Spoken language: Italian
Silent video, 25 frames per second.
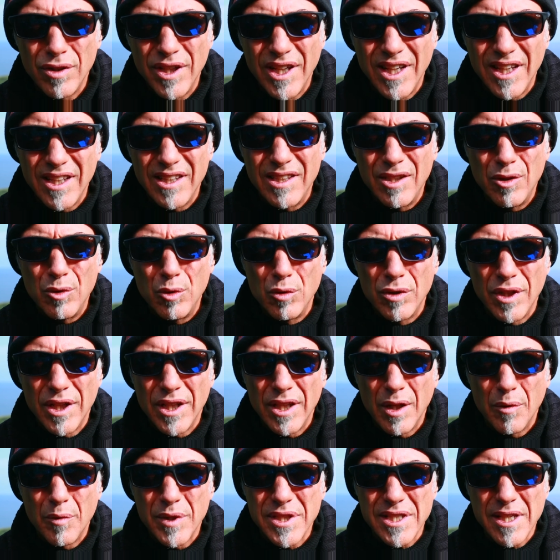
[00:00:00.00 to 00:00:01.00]
dire di utile
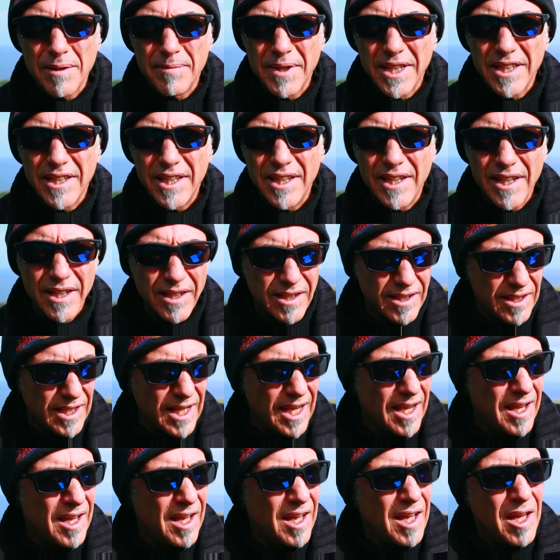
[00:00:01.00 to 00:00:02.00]
di questa
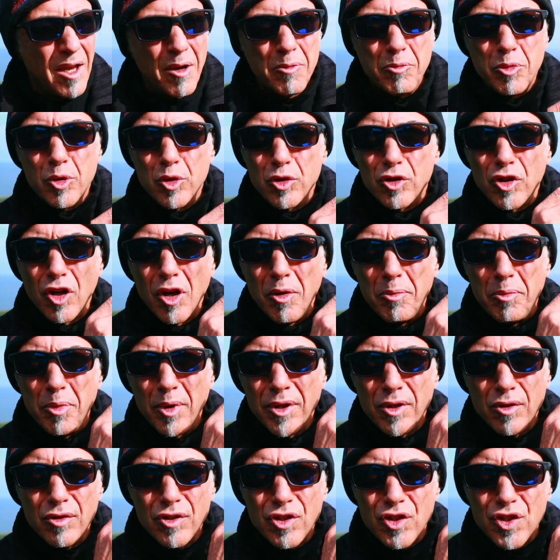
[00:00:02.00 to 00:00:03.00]
macchinetta? Purtroppo
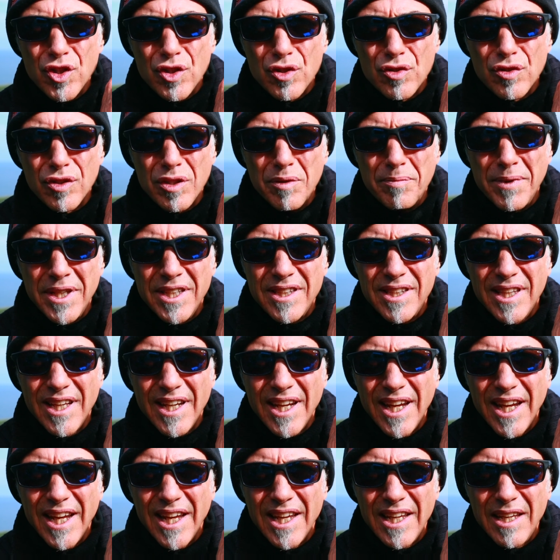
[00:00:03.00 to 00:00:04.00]
hanno deciso di
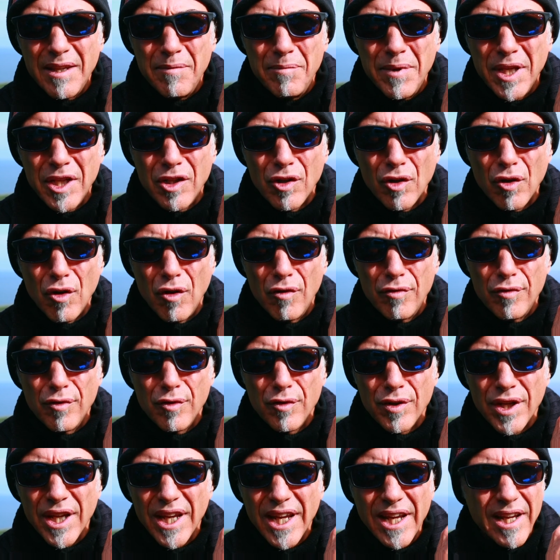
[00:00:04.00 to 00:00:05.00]
mettere i
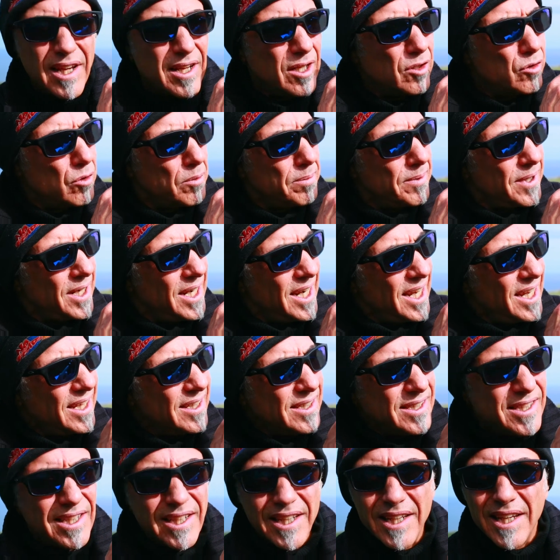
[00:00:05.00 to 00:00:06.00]
microfoni e gli
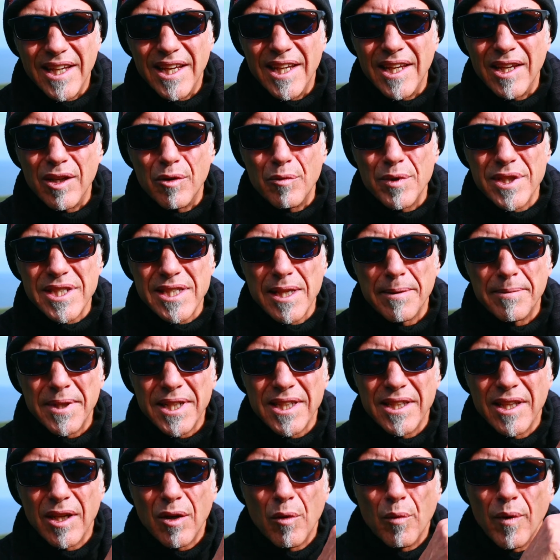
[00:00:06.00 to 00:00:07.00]
altoparlanti in questa
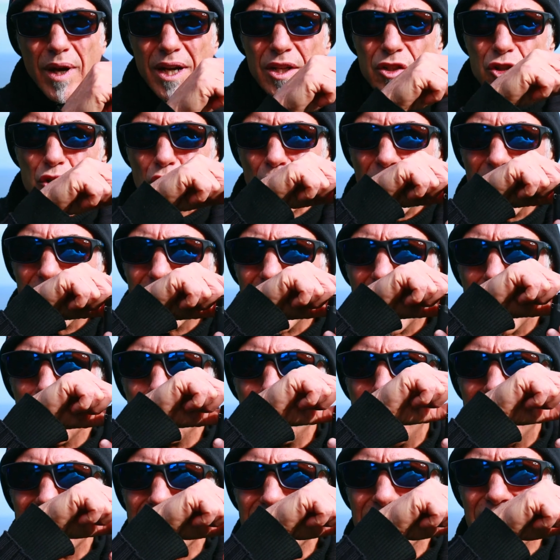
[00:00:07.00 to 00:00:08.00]
parte qua, cioè nella
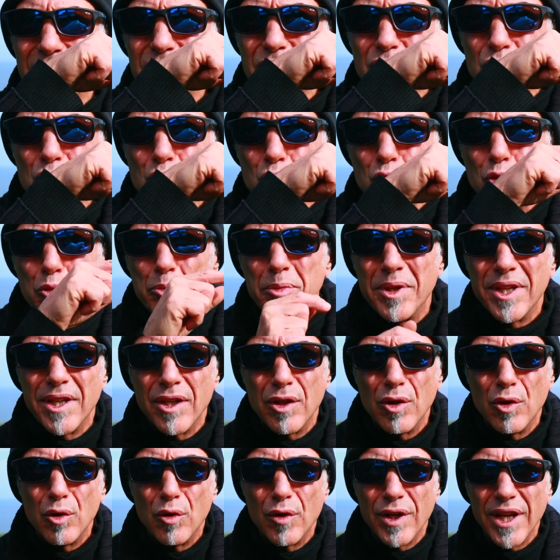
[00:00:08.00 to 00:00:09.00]
parte
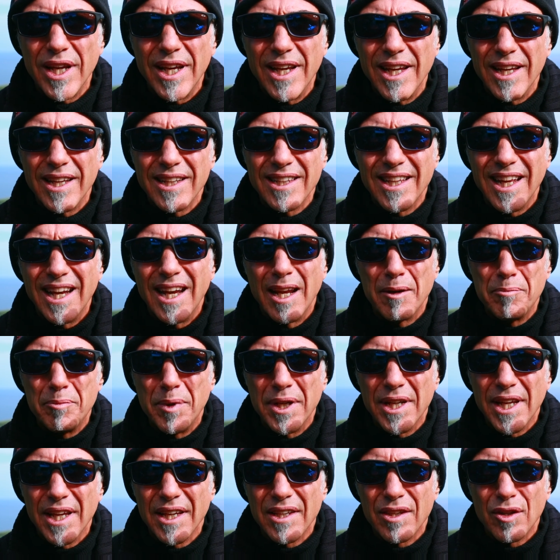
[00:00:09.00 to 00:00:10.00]
superiore
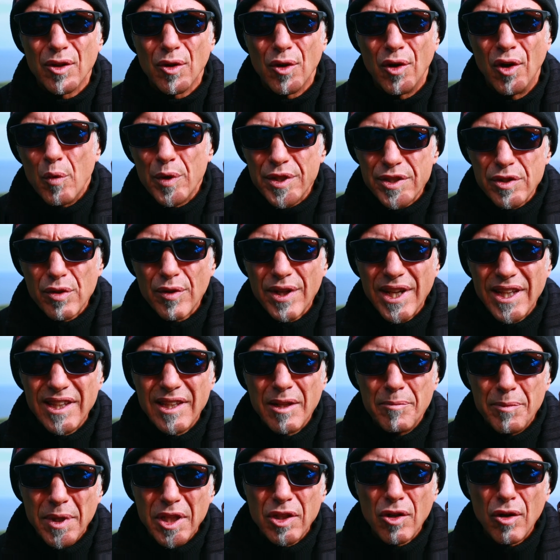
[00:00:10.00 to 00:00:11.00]
dell'apparecchio. Questo
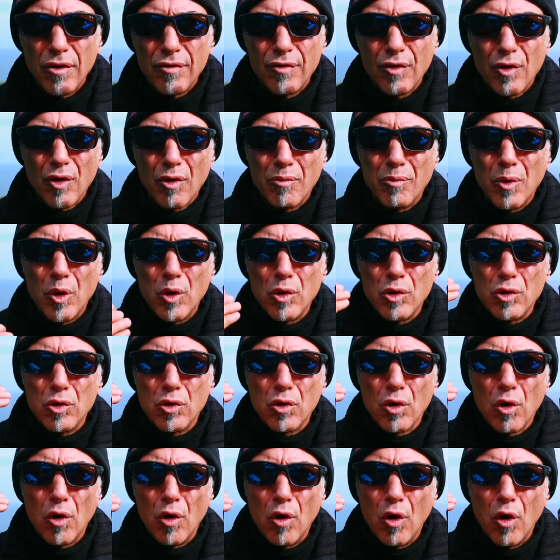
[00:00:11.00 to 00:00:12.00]
rende il microfono
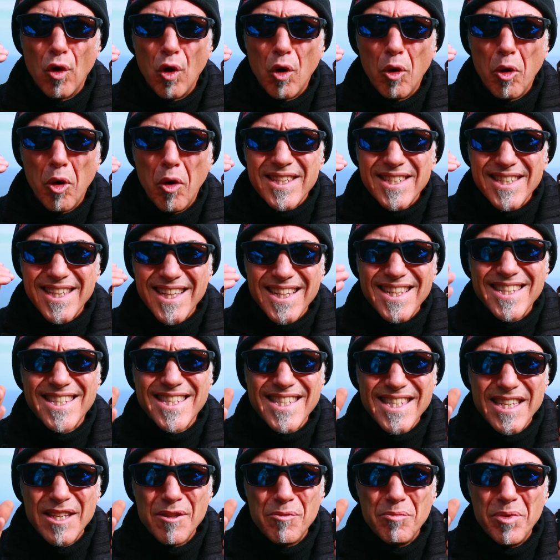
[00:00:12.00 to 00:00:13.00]
molto
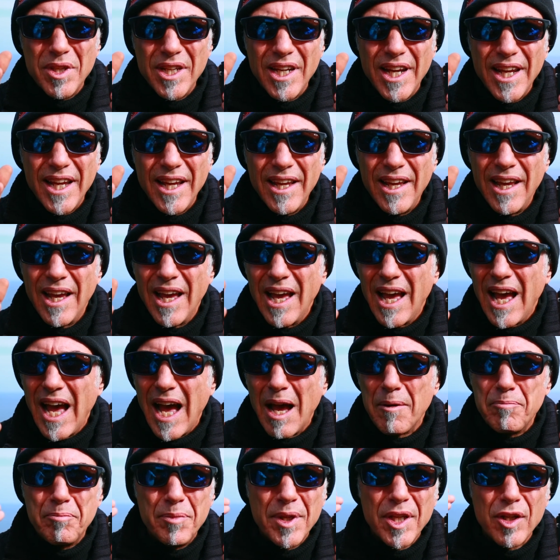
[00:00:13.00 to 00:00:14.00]
sensibile
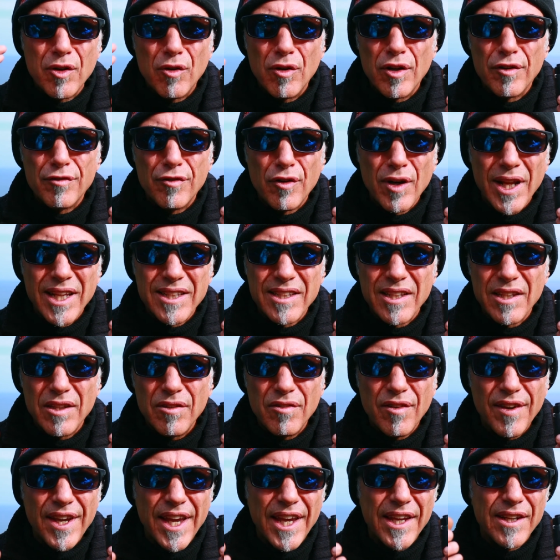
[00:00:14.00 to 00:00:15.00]
a piccole folate
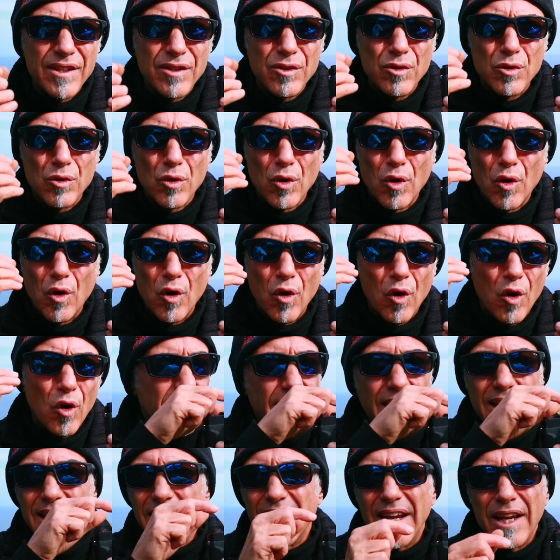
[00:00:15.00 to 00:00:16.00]
di vento
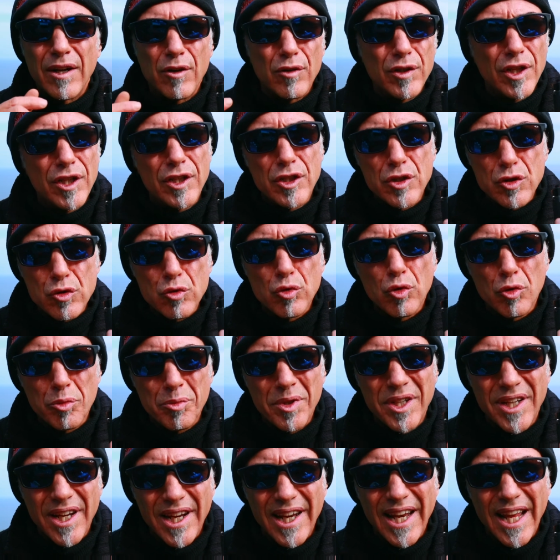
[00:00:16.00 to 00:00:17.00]
che creano dei
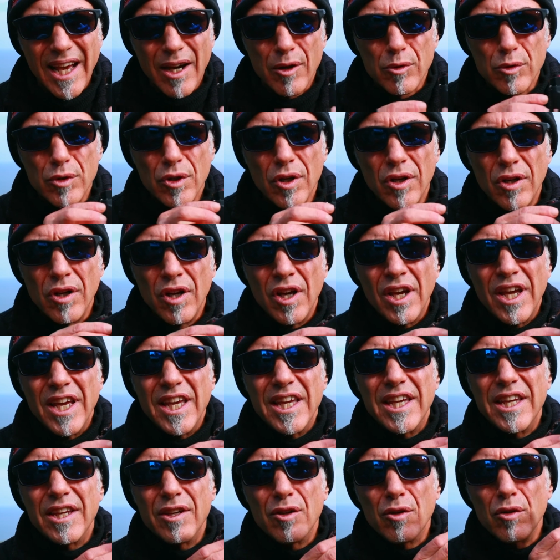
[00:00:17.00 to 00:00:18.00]
disturbi nell'audio.
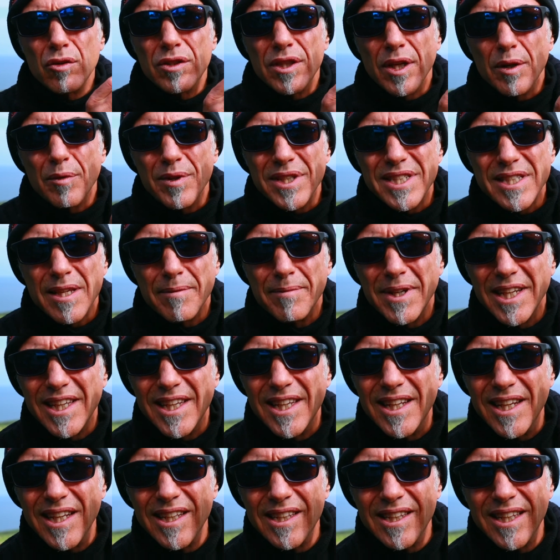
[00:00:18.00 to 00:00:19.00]
Inoltre questa
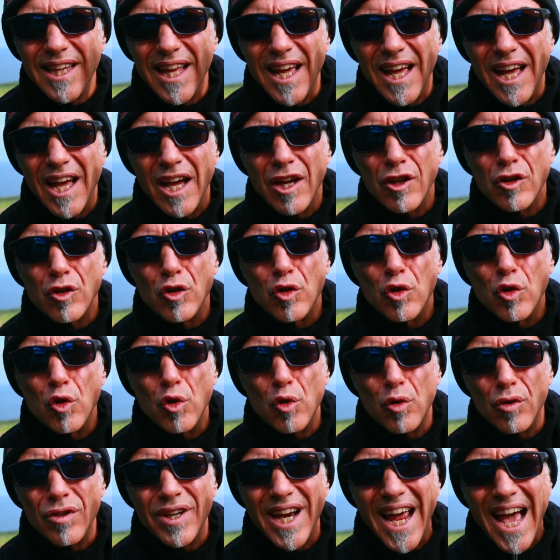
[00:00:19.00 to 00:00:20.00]
macchinetta
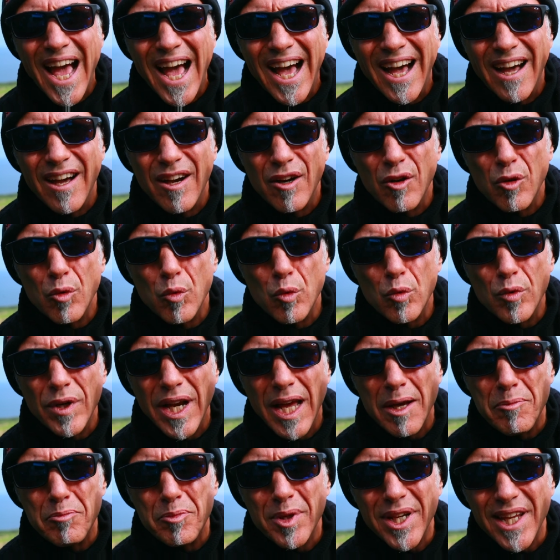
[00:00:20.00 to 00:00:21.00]
non ha
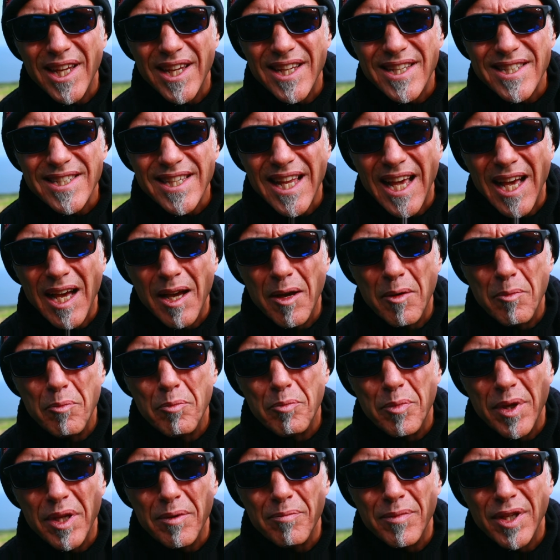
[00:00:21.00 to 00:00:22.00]
una presa
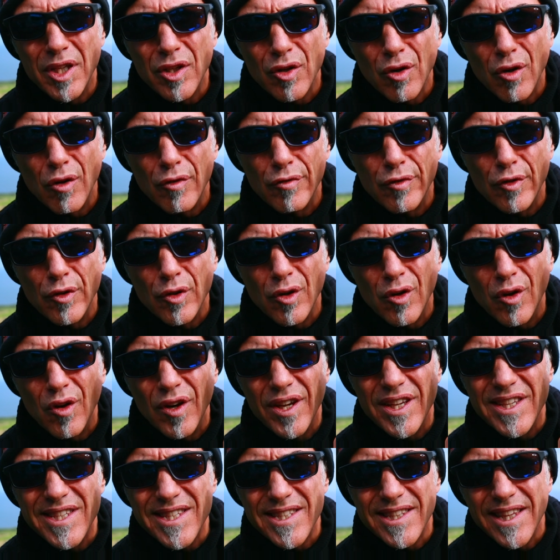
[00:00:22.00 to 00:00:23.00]
per microfono
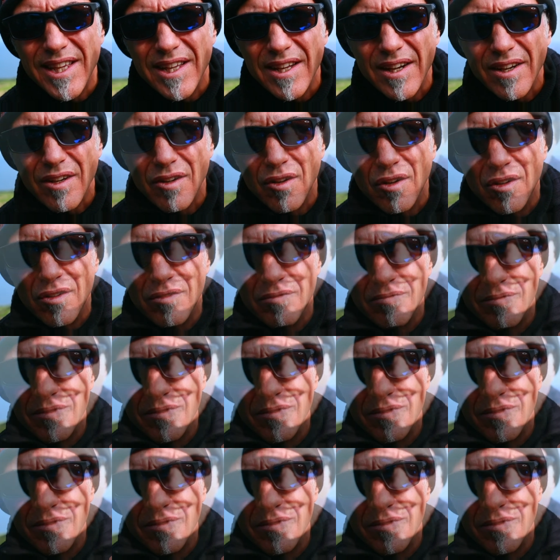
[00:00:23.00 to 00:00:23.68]
esterno.